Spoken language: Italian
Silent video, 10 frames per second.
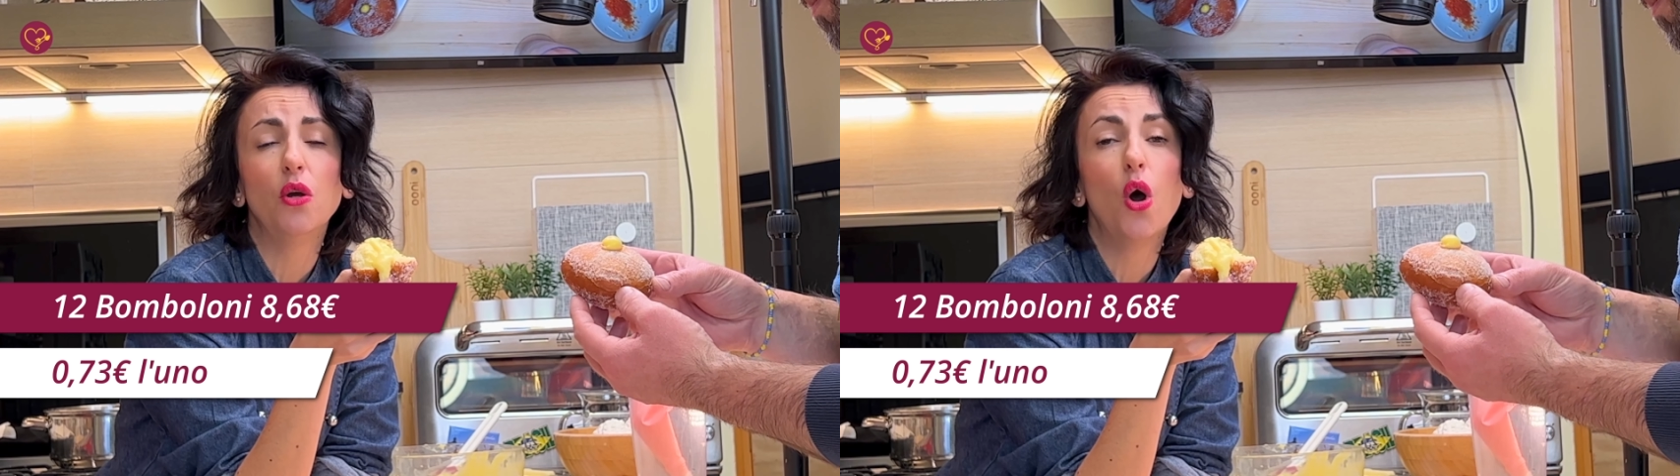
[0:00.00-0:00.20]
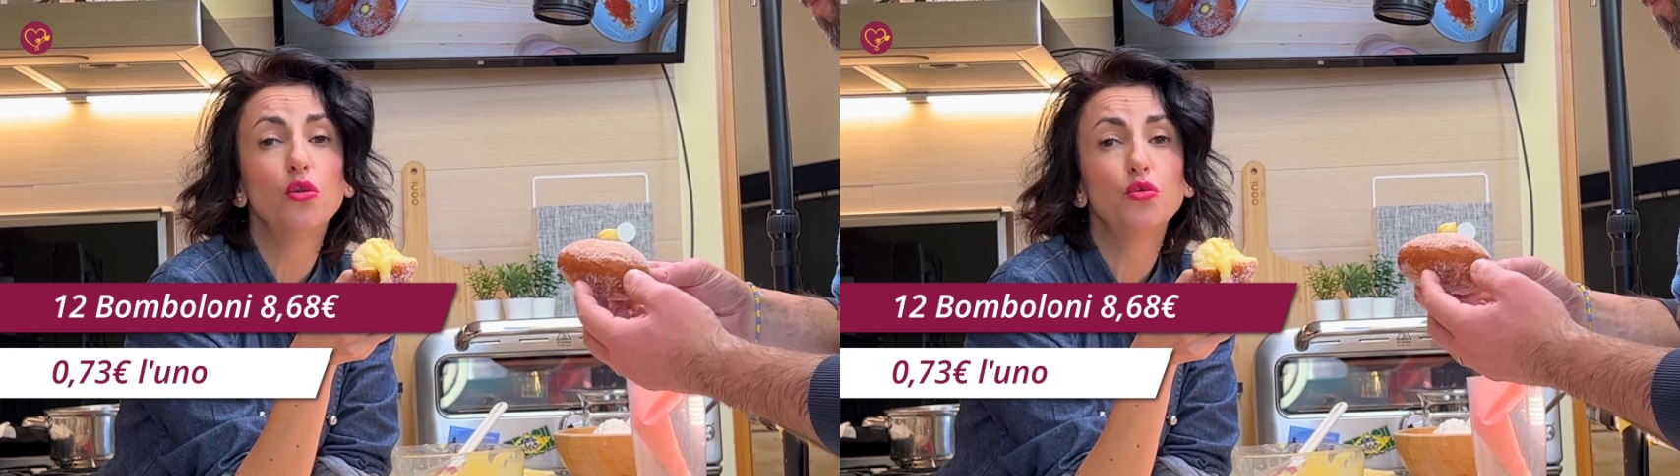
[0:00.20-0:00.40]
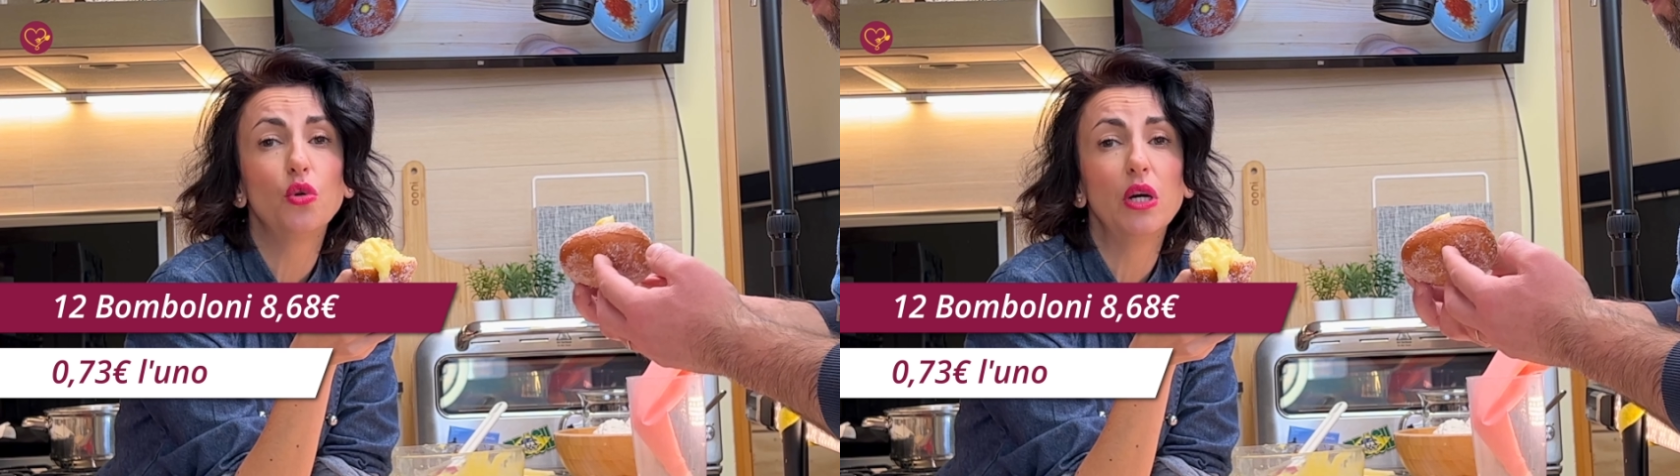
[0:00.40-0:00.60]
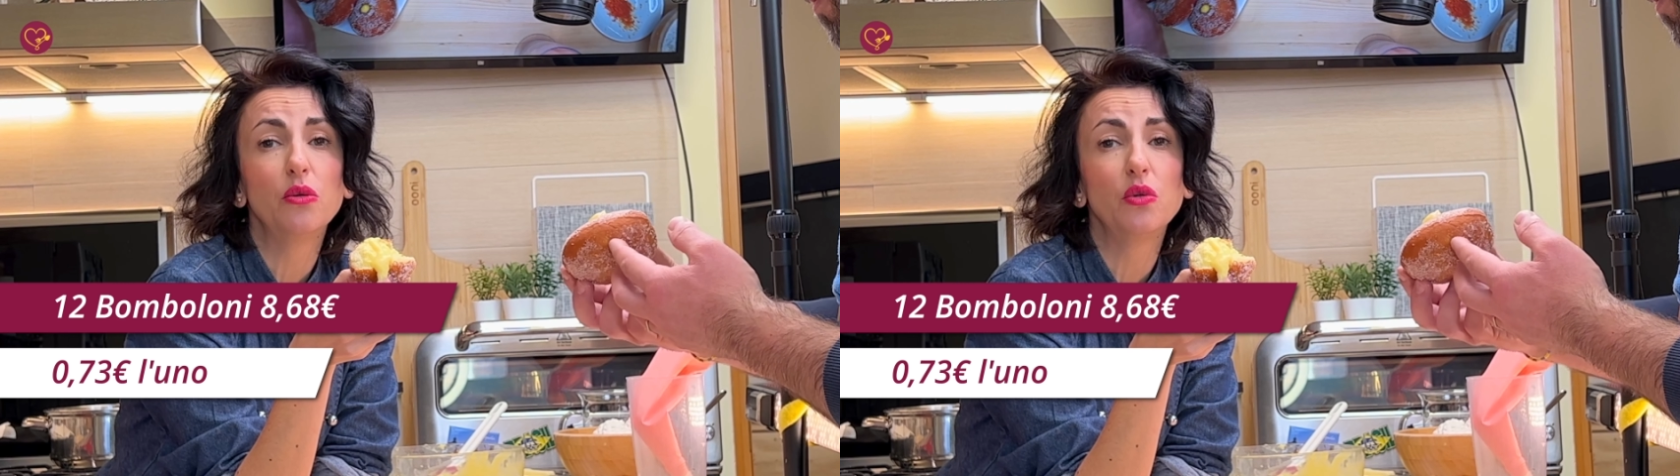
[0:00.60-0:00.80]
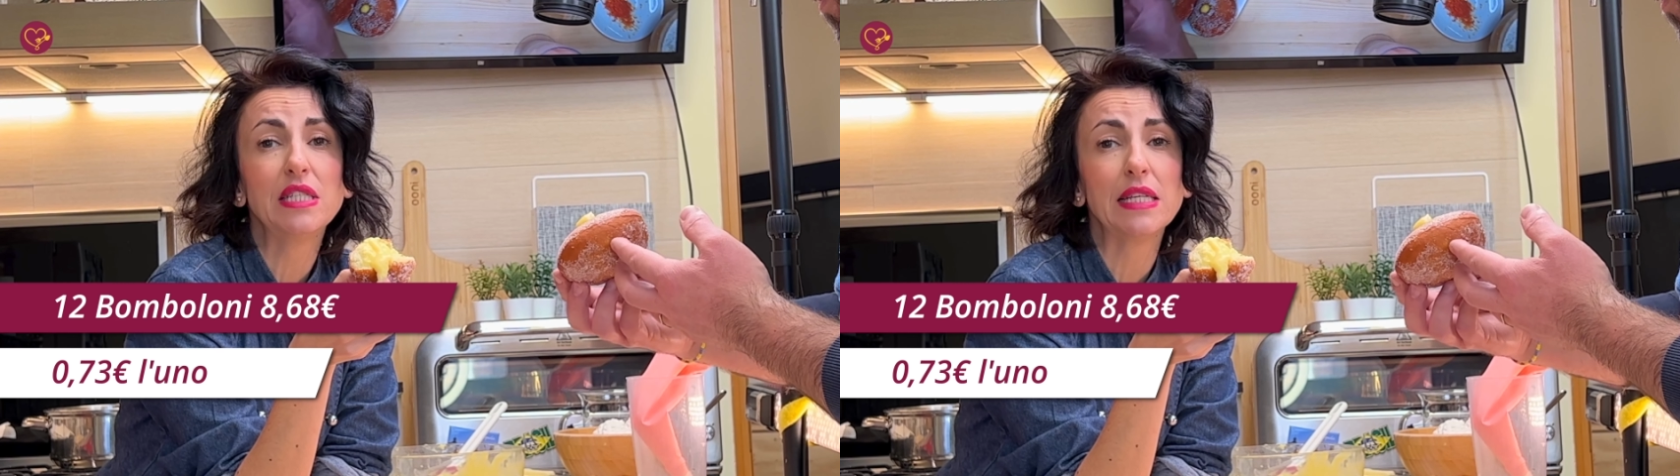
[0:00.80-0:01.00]
8,68
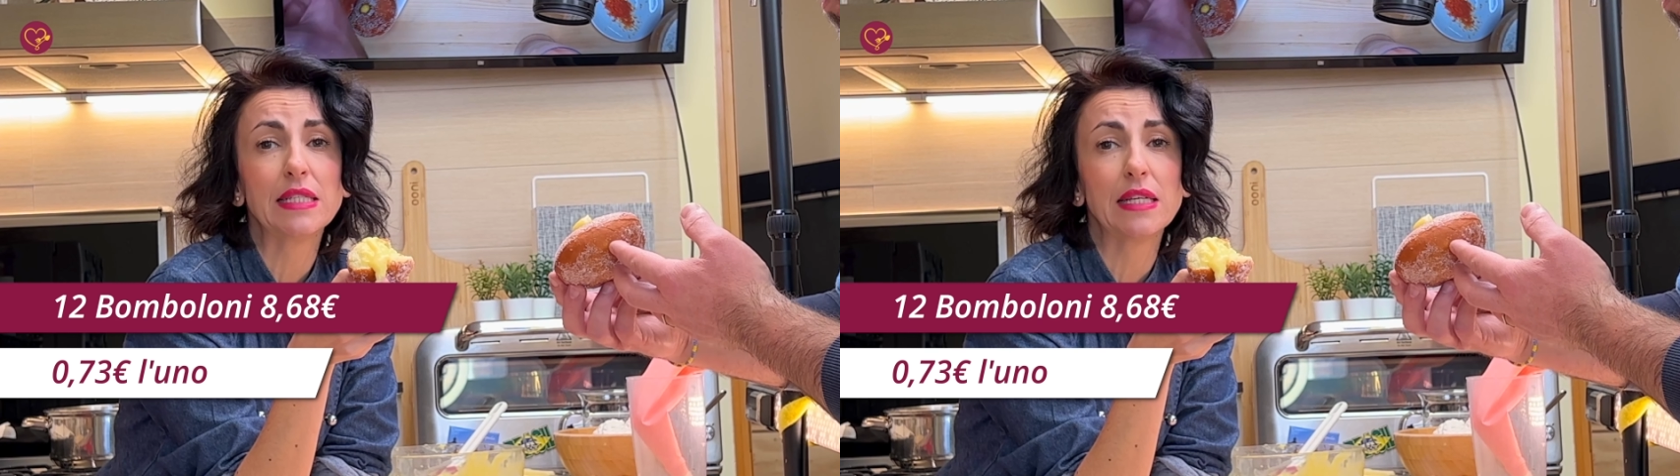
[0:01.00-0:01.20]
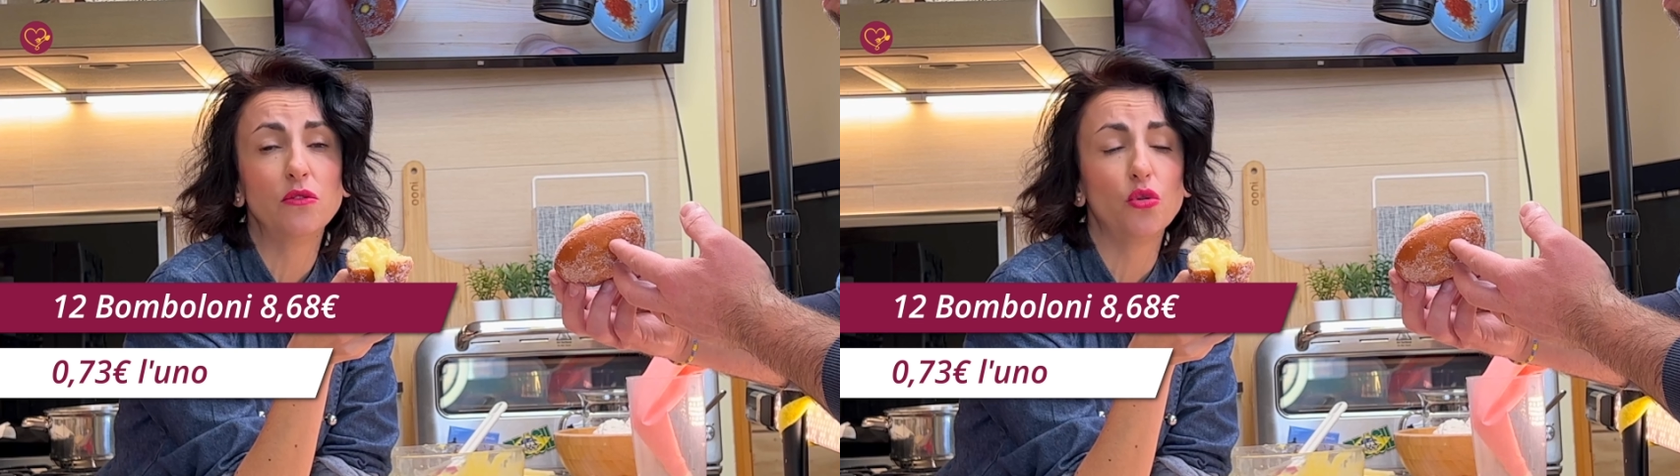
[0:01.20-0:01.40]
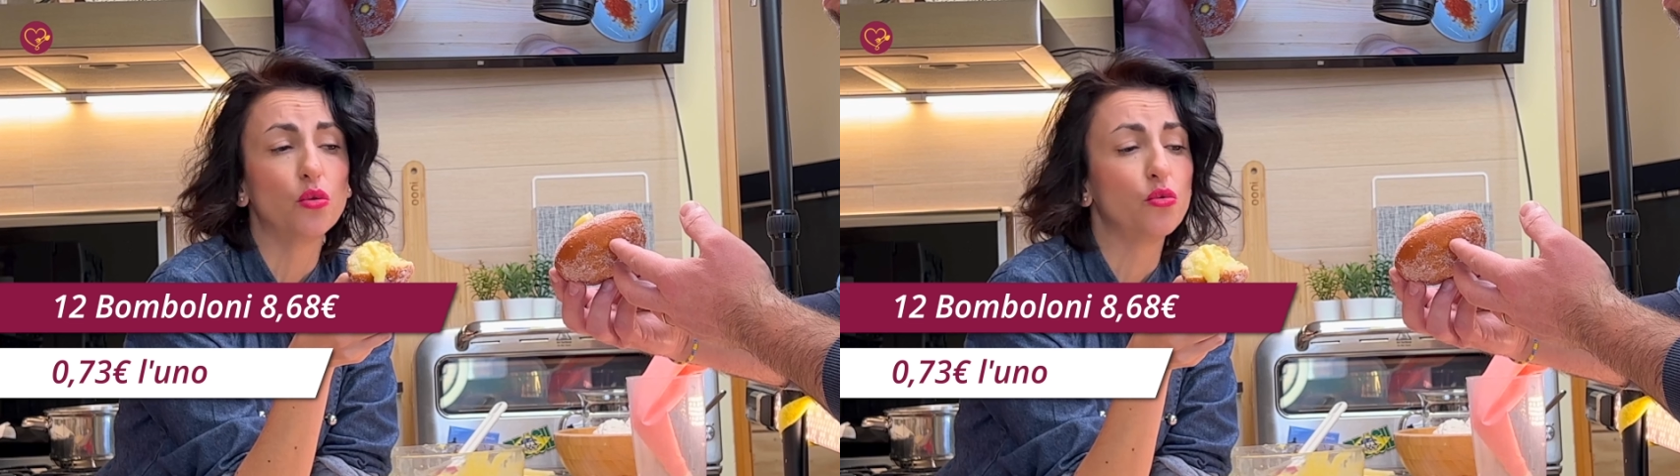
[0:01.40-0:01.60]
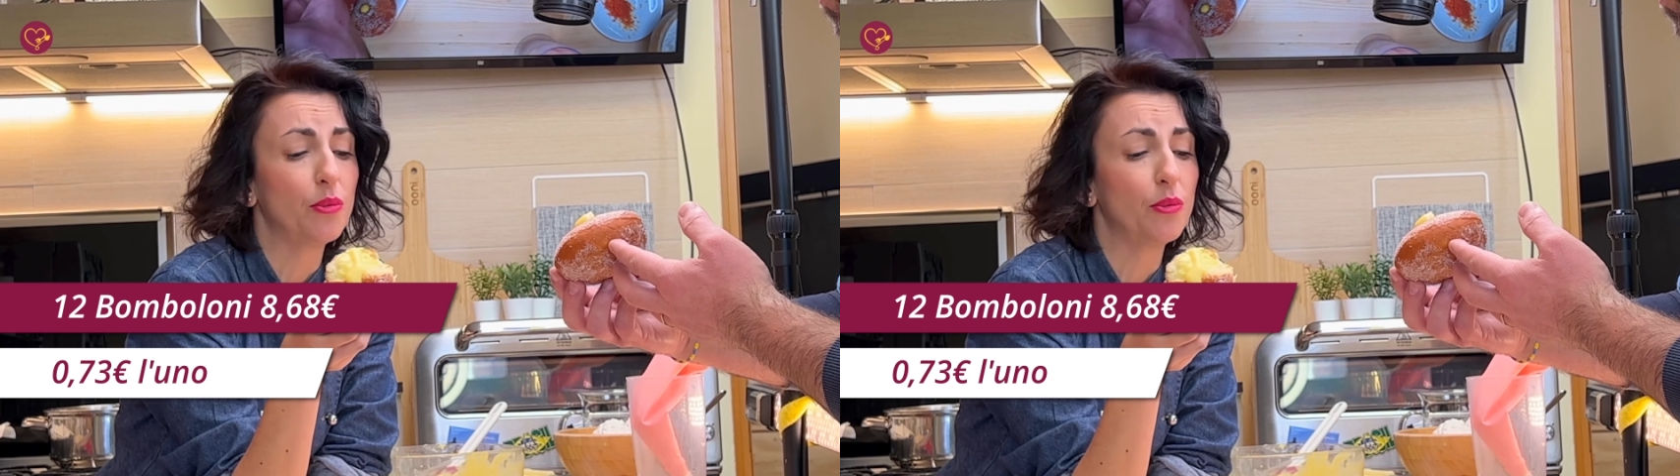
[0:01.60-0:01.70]
euro,